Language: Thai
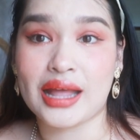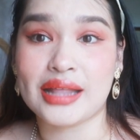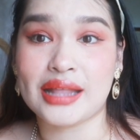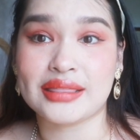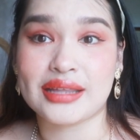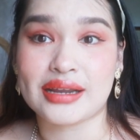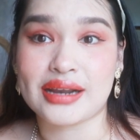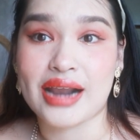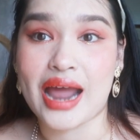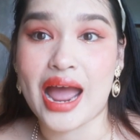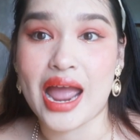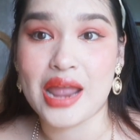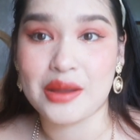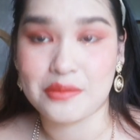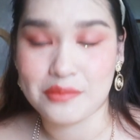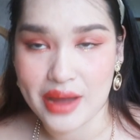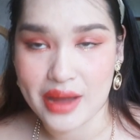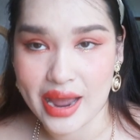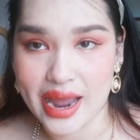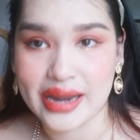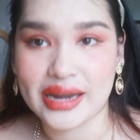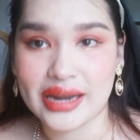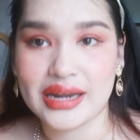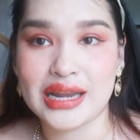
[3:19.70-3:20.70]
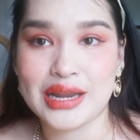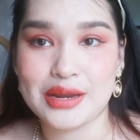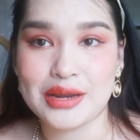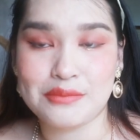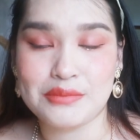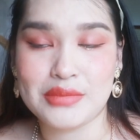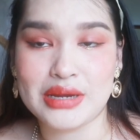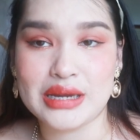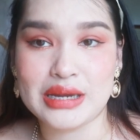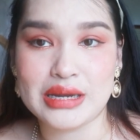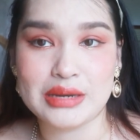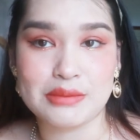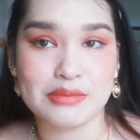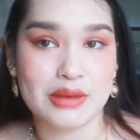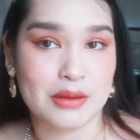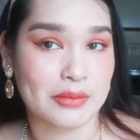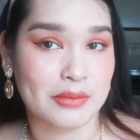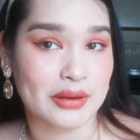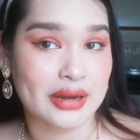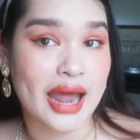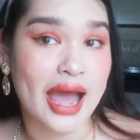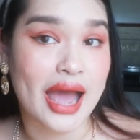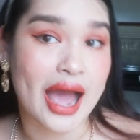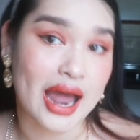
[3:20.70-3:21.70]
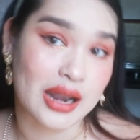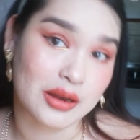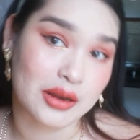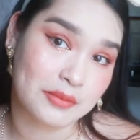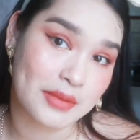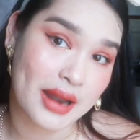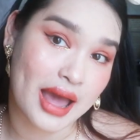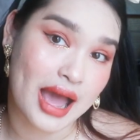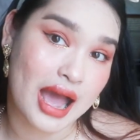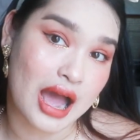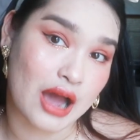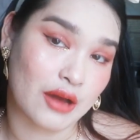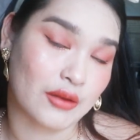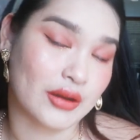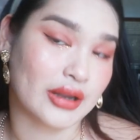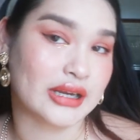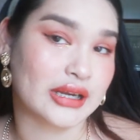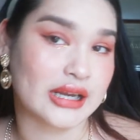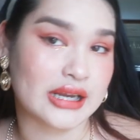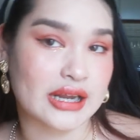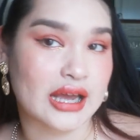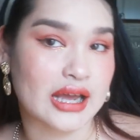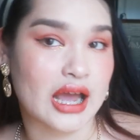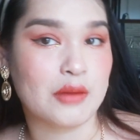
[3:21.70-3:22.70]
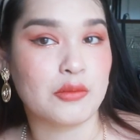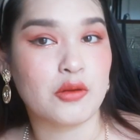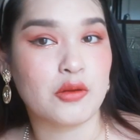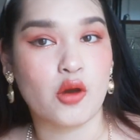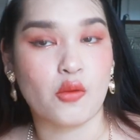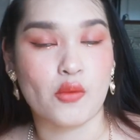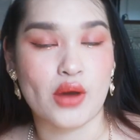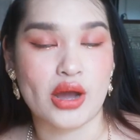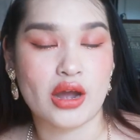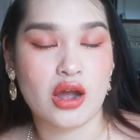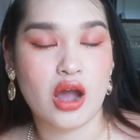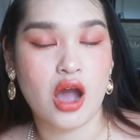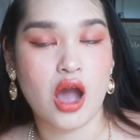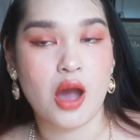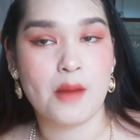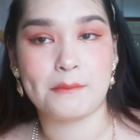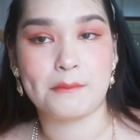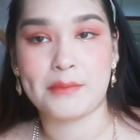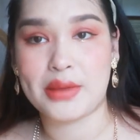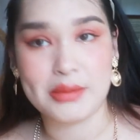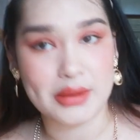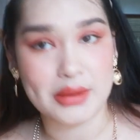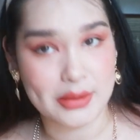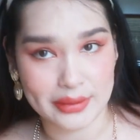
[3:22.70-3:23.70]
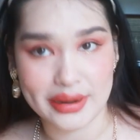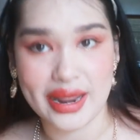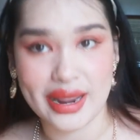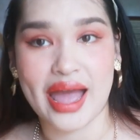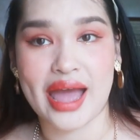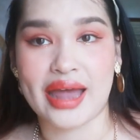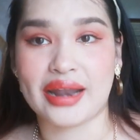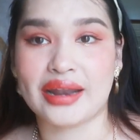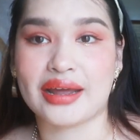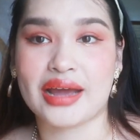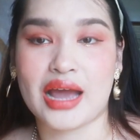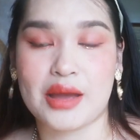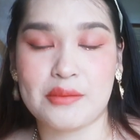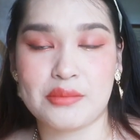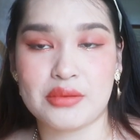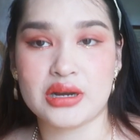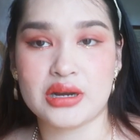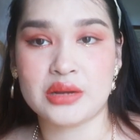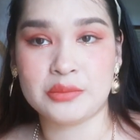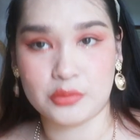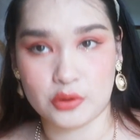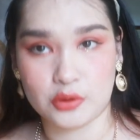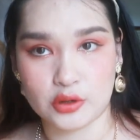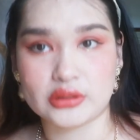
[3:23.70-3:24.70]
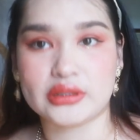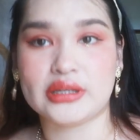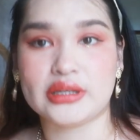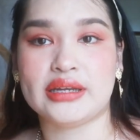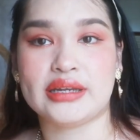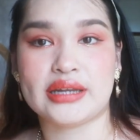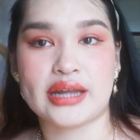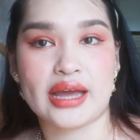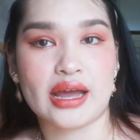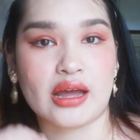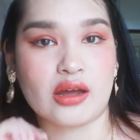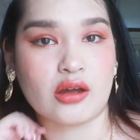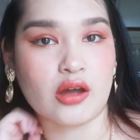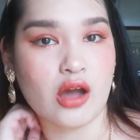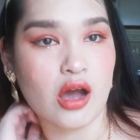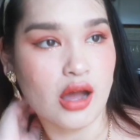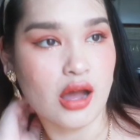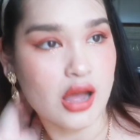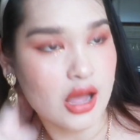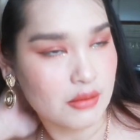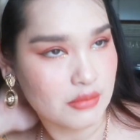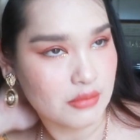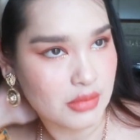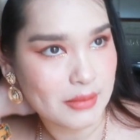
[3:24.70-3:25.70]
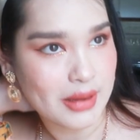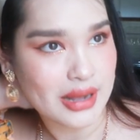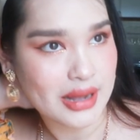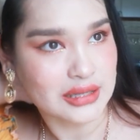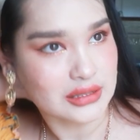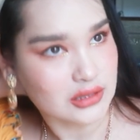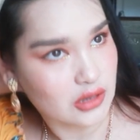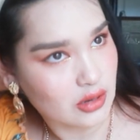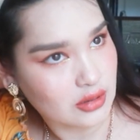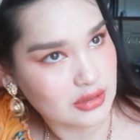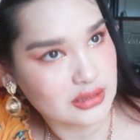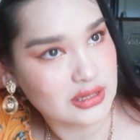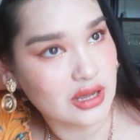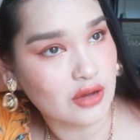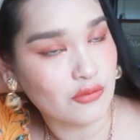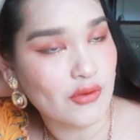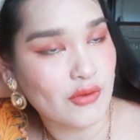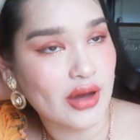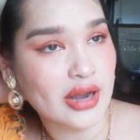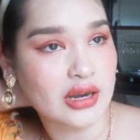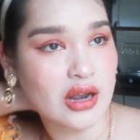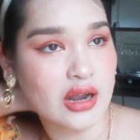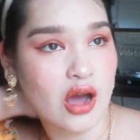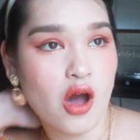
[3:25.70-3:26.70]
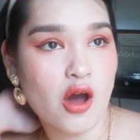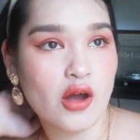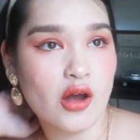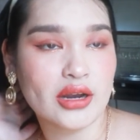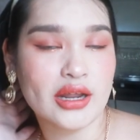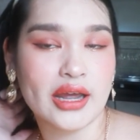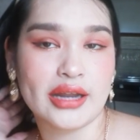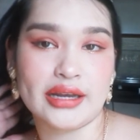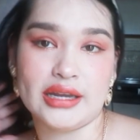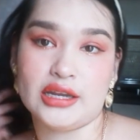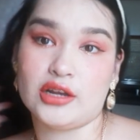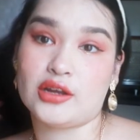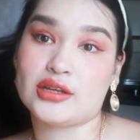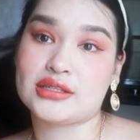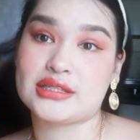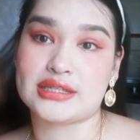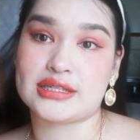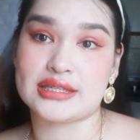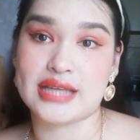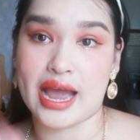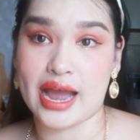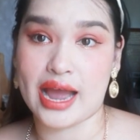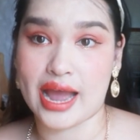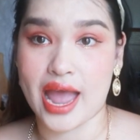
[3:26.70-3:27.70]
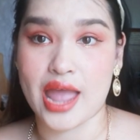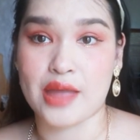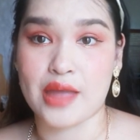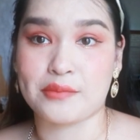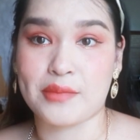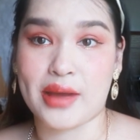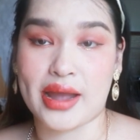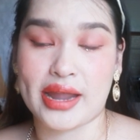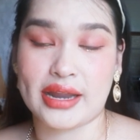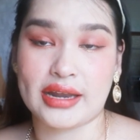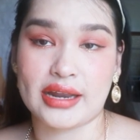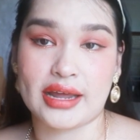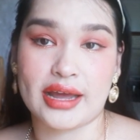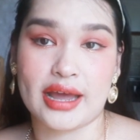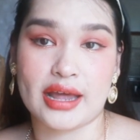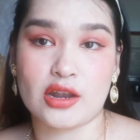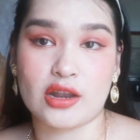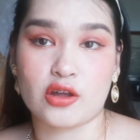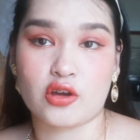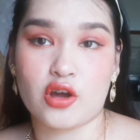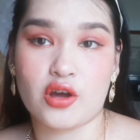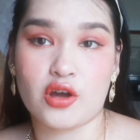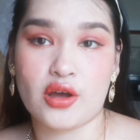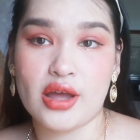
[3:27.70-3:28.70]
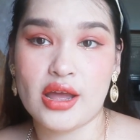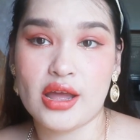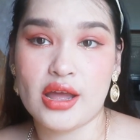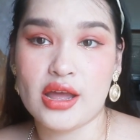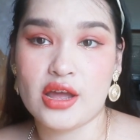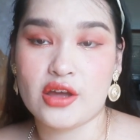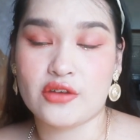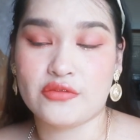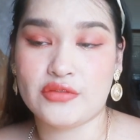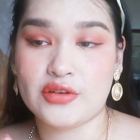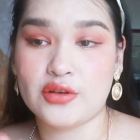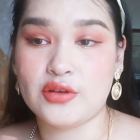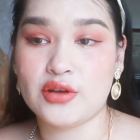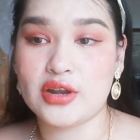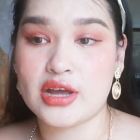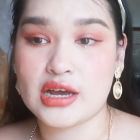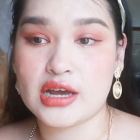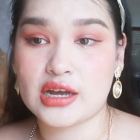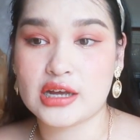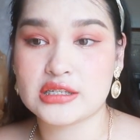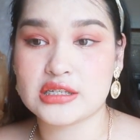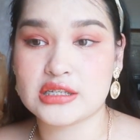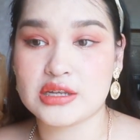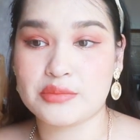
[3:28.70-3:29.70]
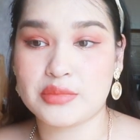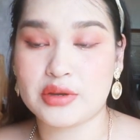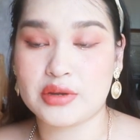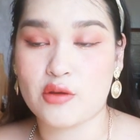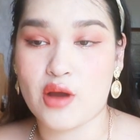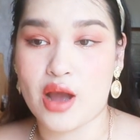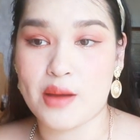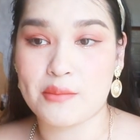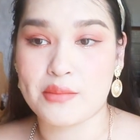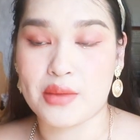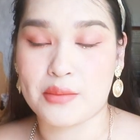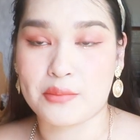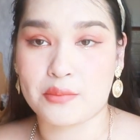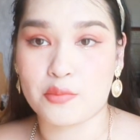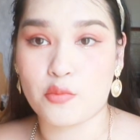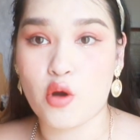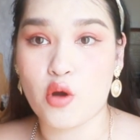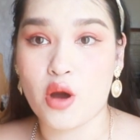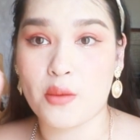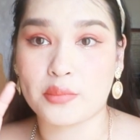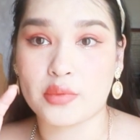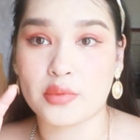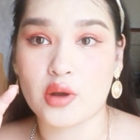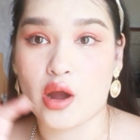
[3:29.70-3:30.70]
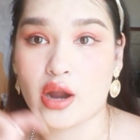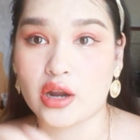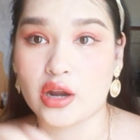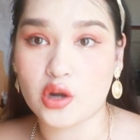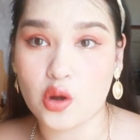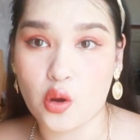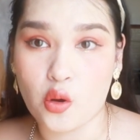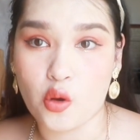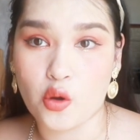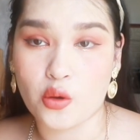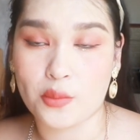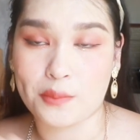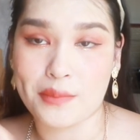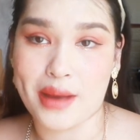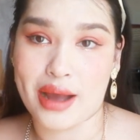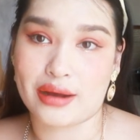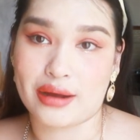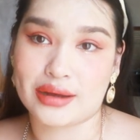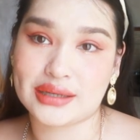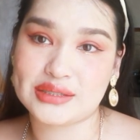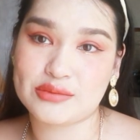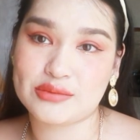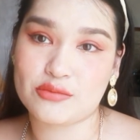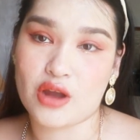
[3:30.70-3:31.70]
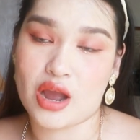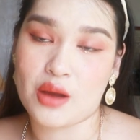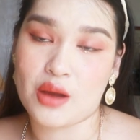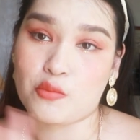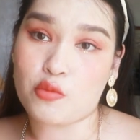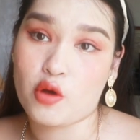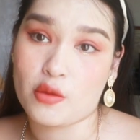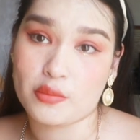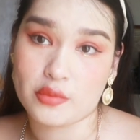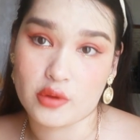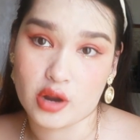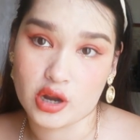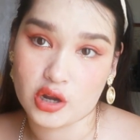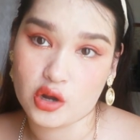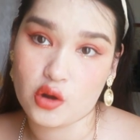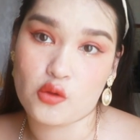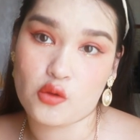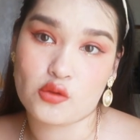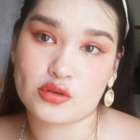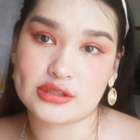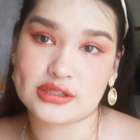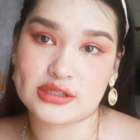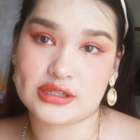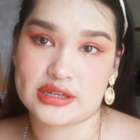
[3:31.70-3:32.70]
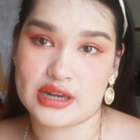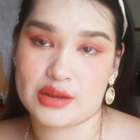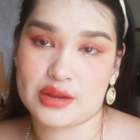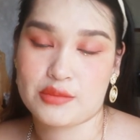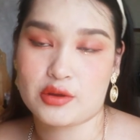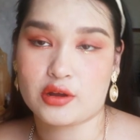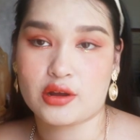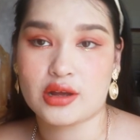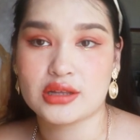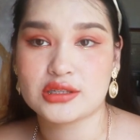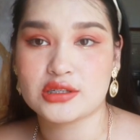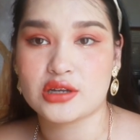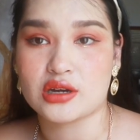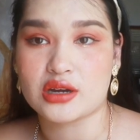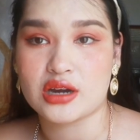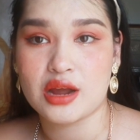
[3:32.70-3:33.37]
อันตรายไหมอันนี้มีแบบปัญหาหรือเปล่าอะไรเงี้ยนะคะปรากฏว่าก็ไม่มีปัญหานะคะเป็นเรื่องปกตินะคะก็ประมาณ 2-3 วันห่อเลือดอันนี้ก็จะจางหายไปนะคะแล้วก็ฟิลเลอร์ก็จะมีความแบบบวมน้อยลงปากก็จะมีความบวมน้อยลงจากนั้นมันก็จะ